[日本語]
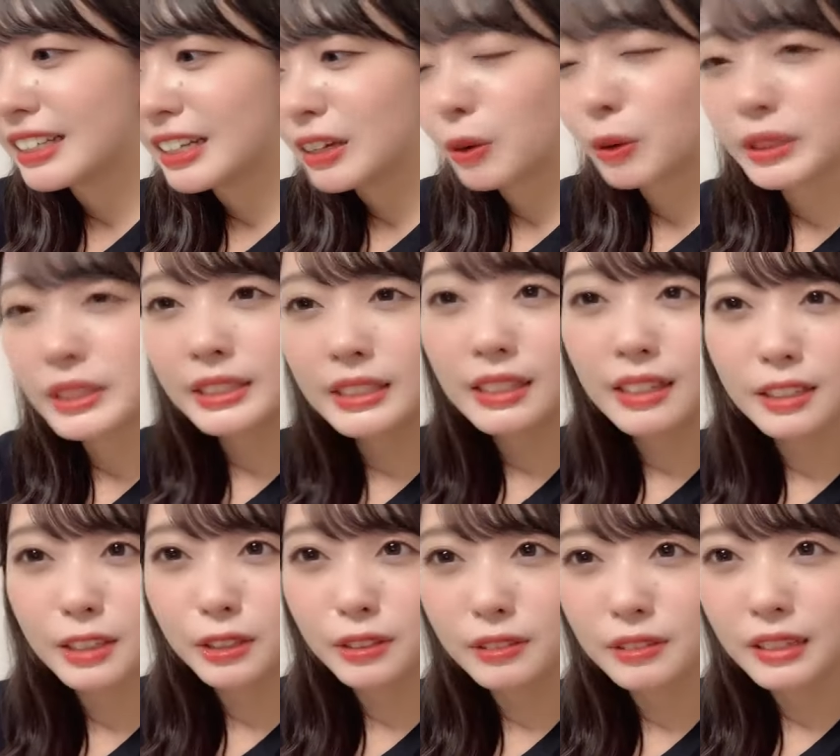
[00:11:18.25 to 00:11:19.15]
こっちが
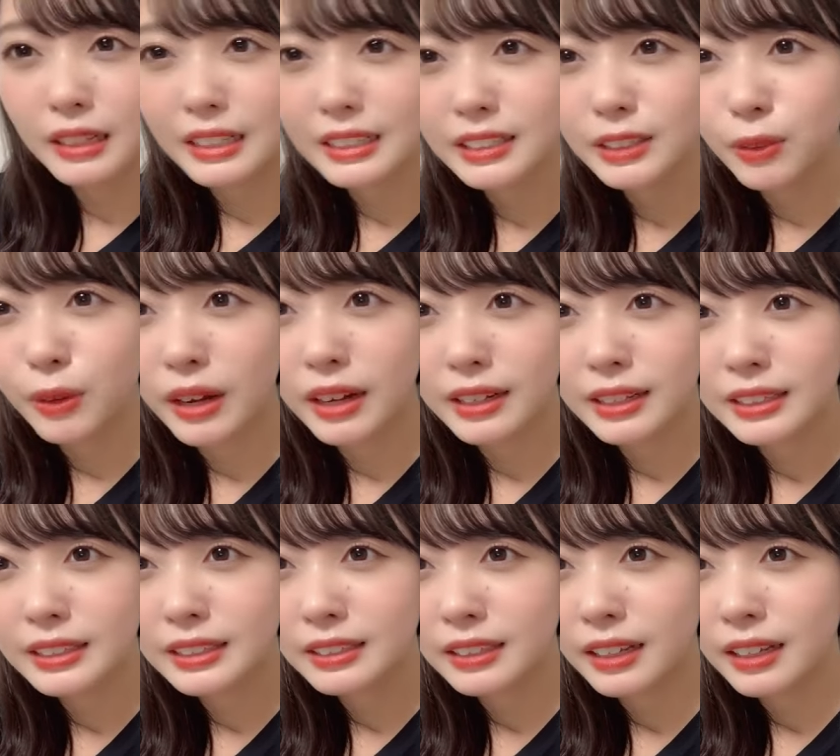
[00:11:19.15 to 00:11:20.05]
中断してお
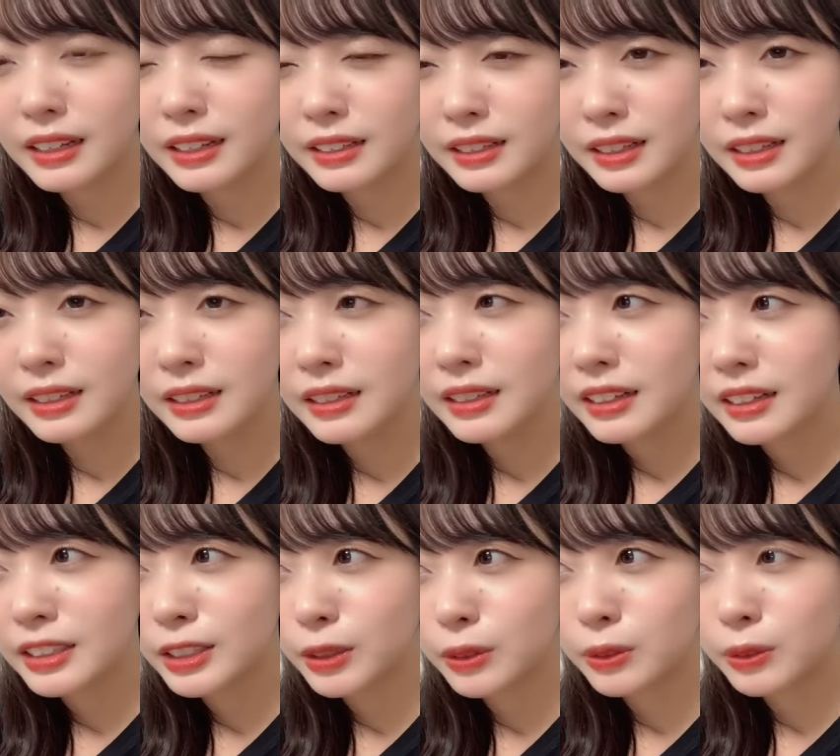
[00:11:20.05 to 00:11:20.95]
話し会がね
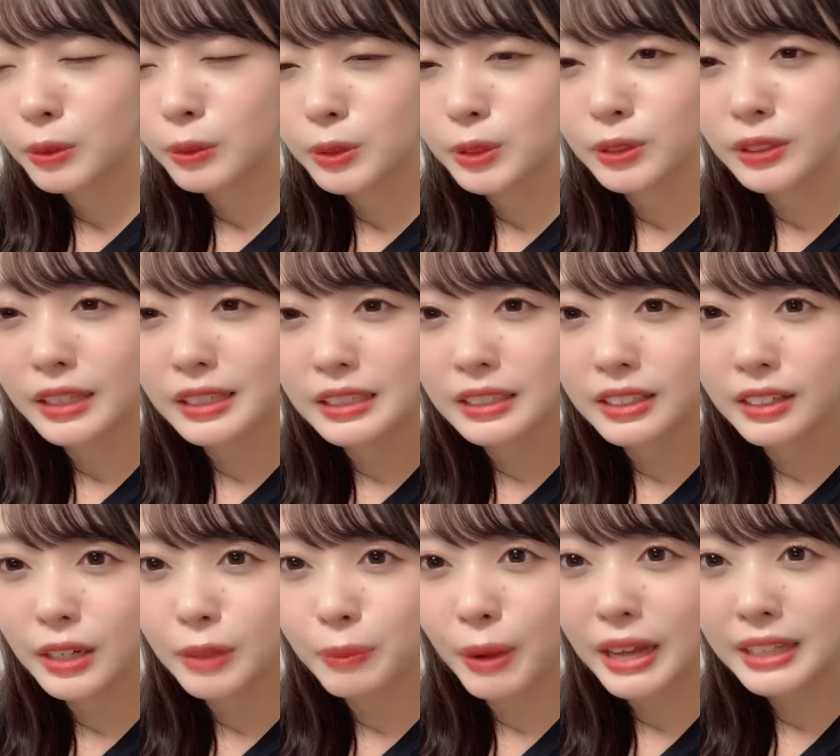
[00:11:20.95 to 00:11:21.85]
そう中断してた
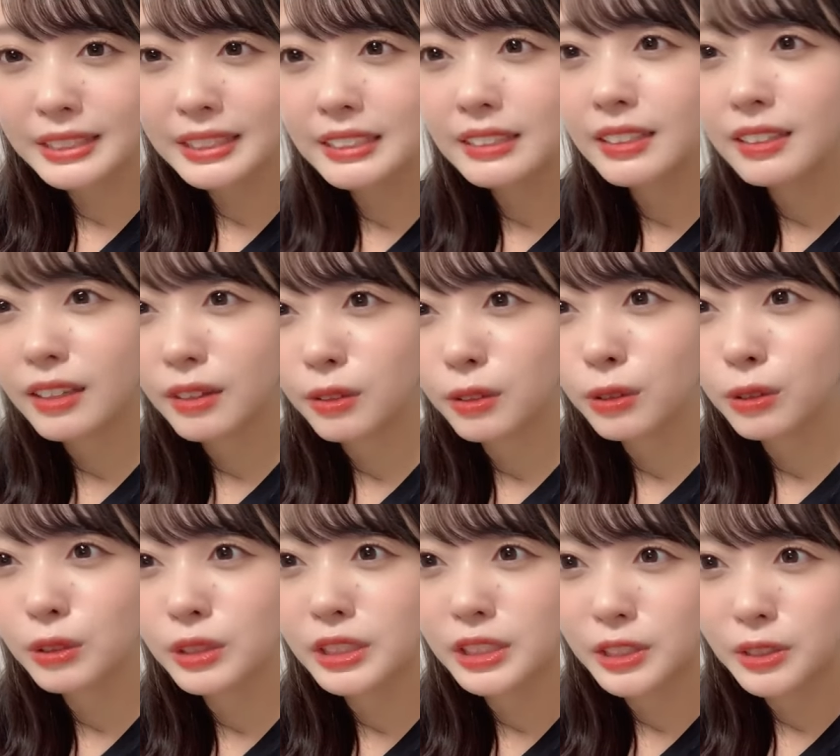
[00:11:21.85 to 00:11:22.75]
かもう焦ってたの
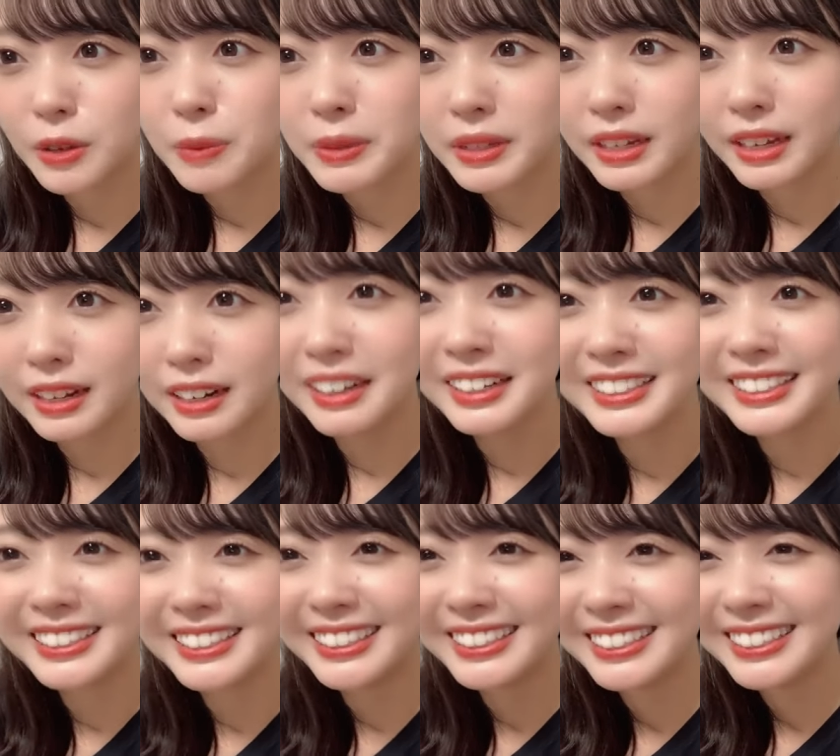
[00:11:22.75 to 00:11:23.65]
どうしようみたいな
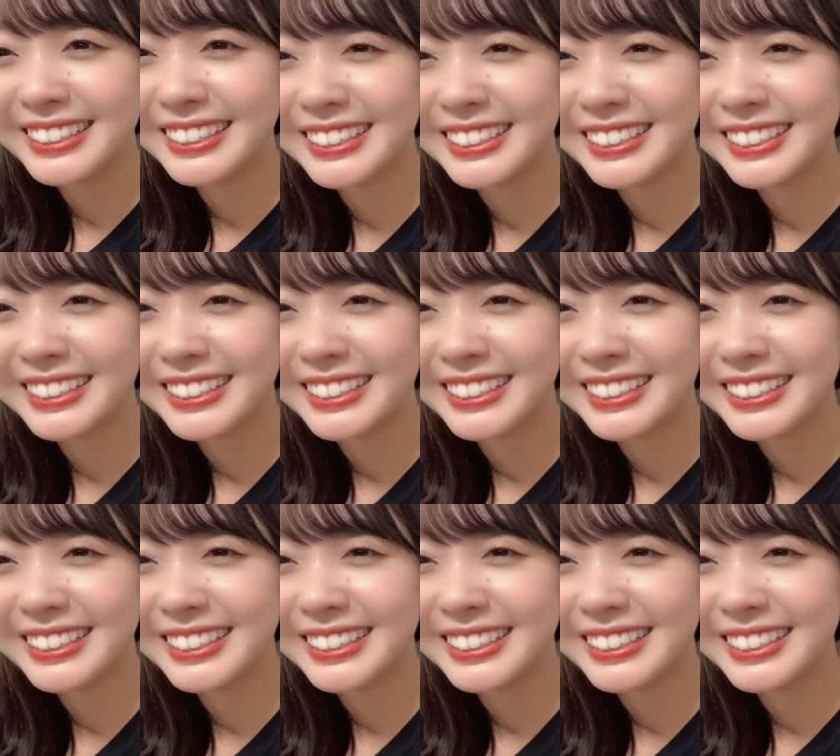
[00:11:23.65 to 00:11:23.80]
さ